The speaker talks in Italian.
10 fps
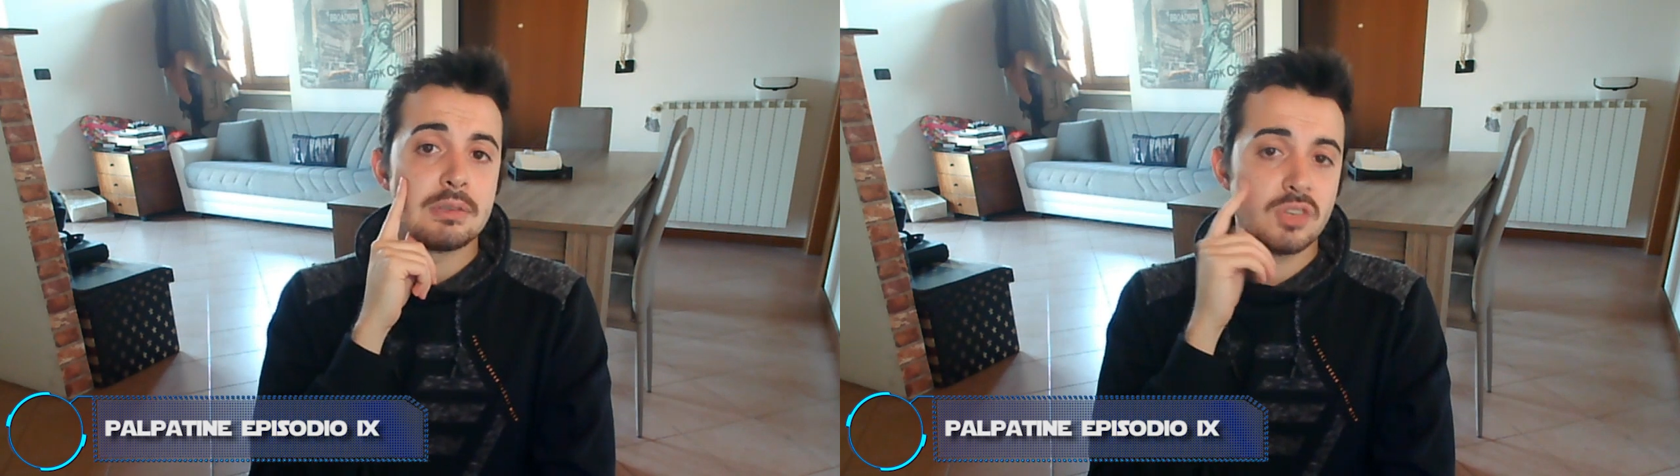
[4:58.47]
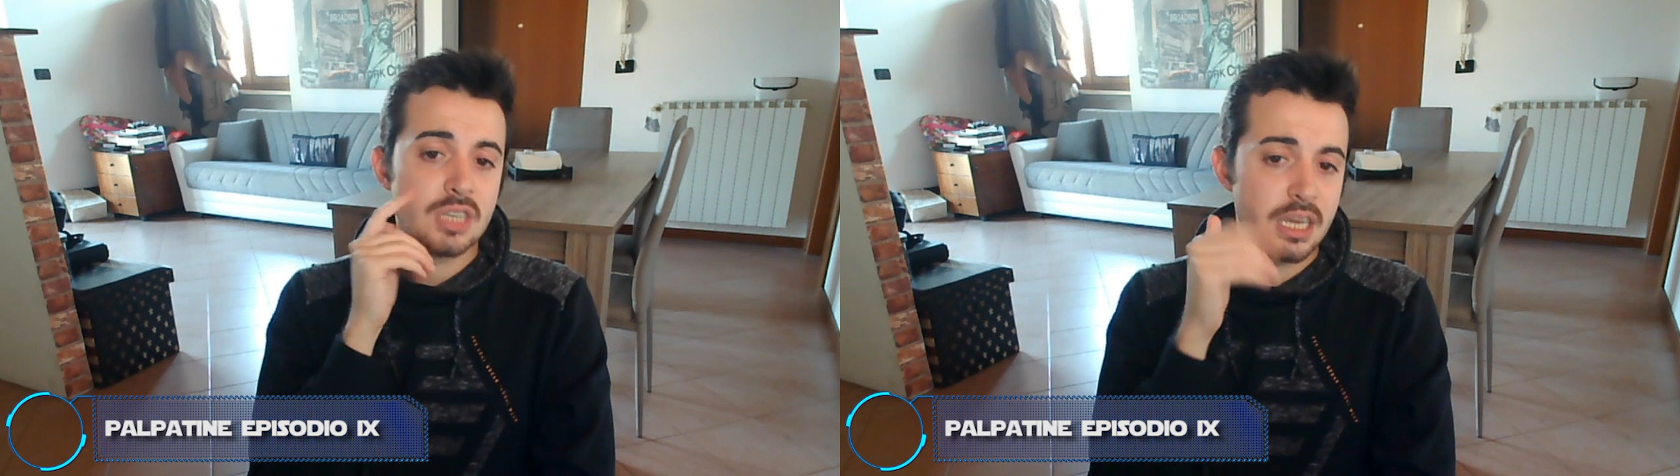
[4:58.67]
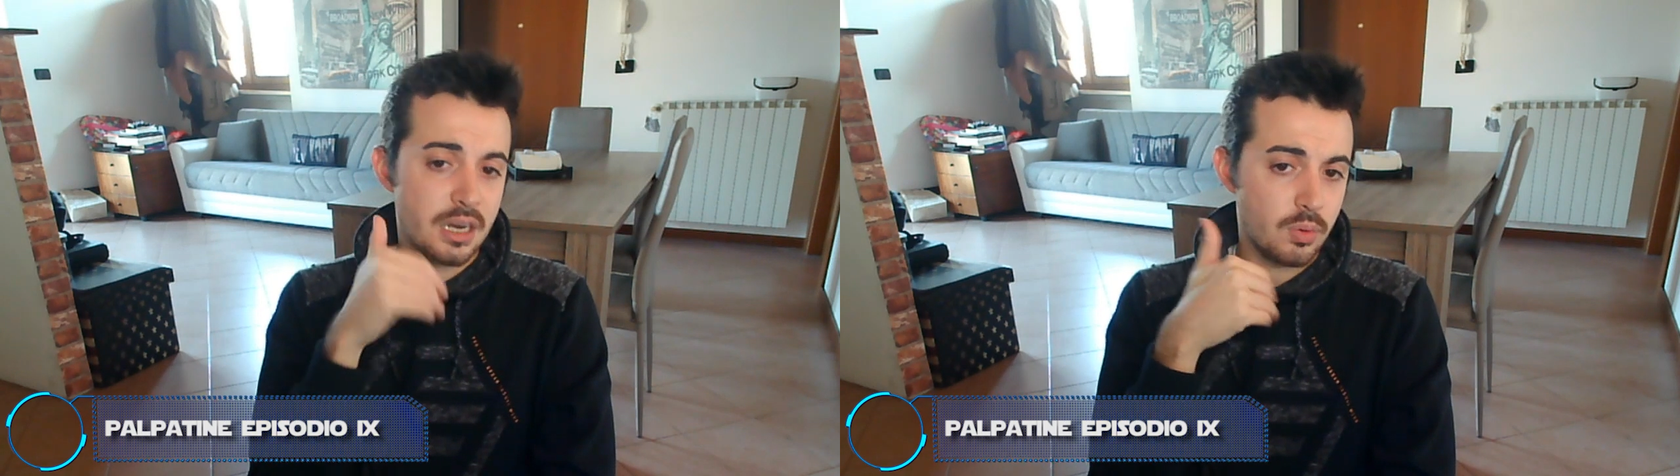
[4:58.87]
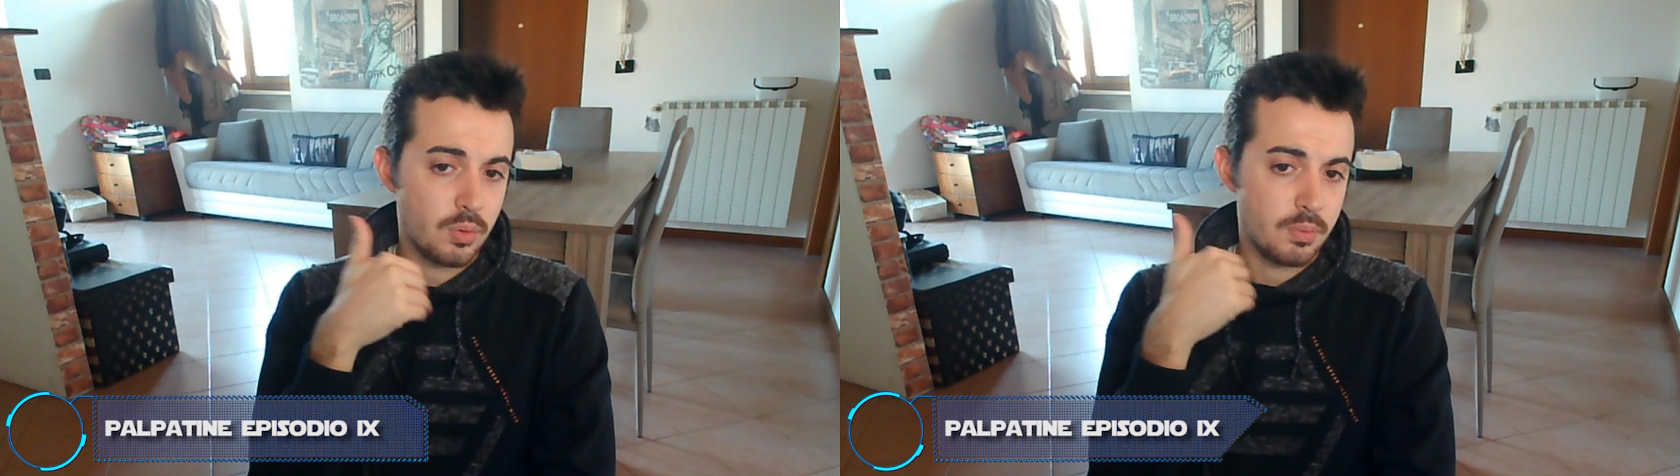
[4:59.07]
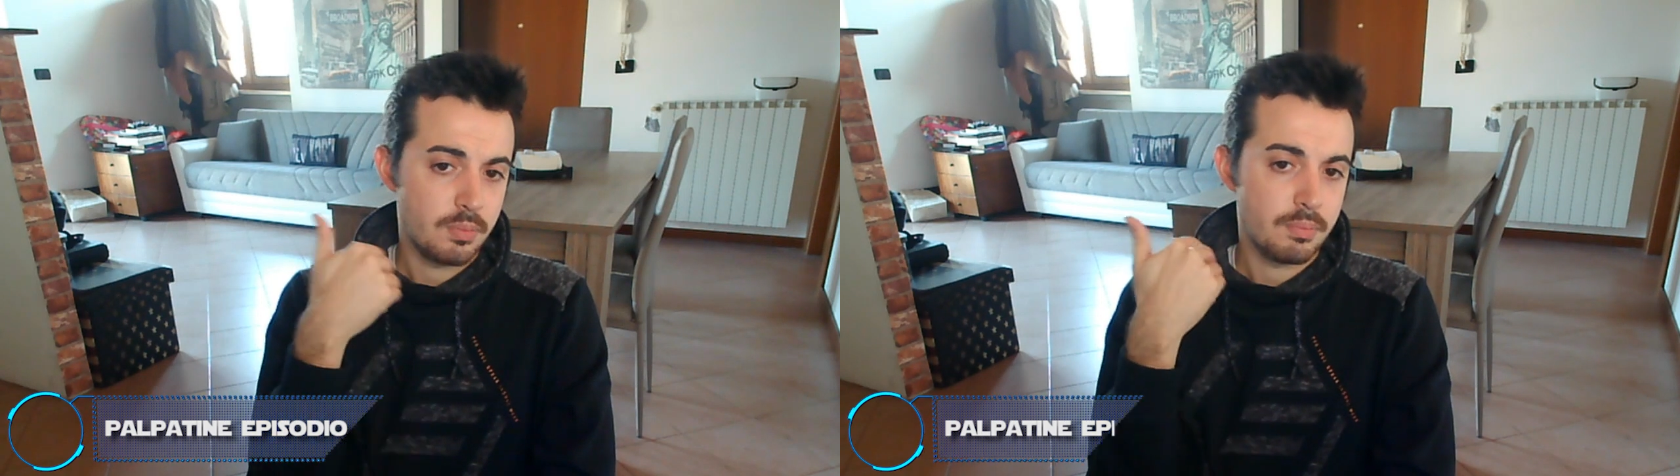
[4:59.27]
c'erano
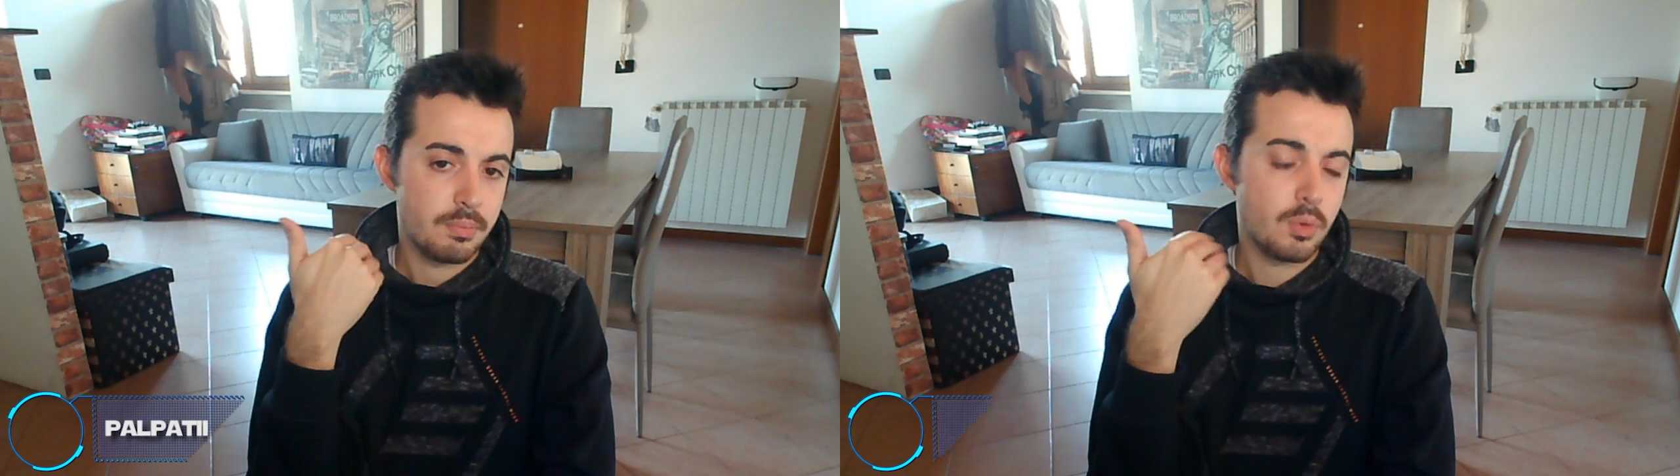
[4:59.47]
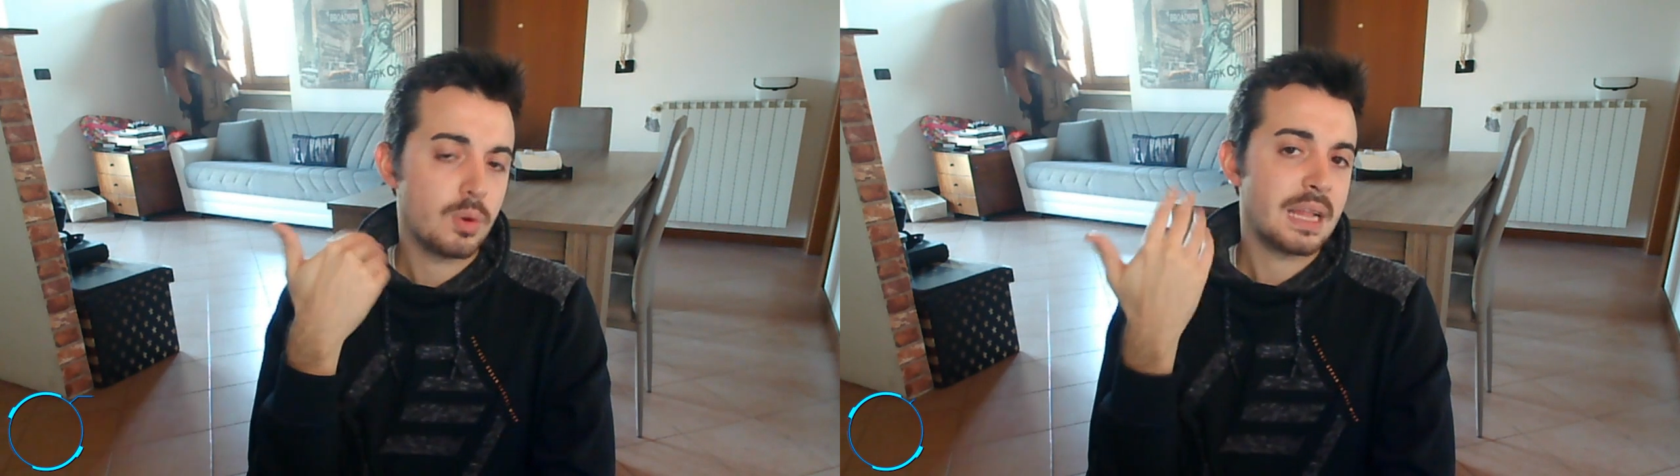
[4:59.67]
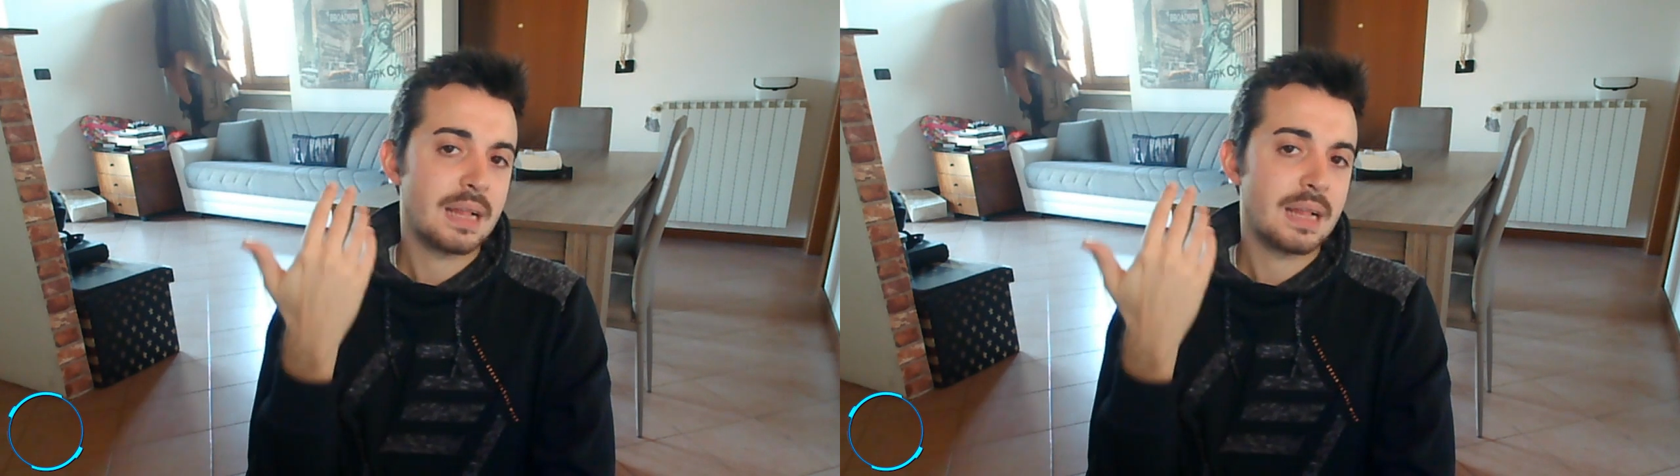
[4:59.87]
molte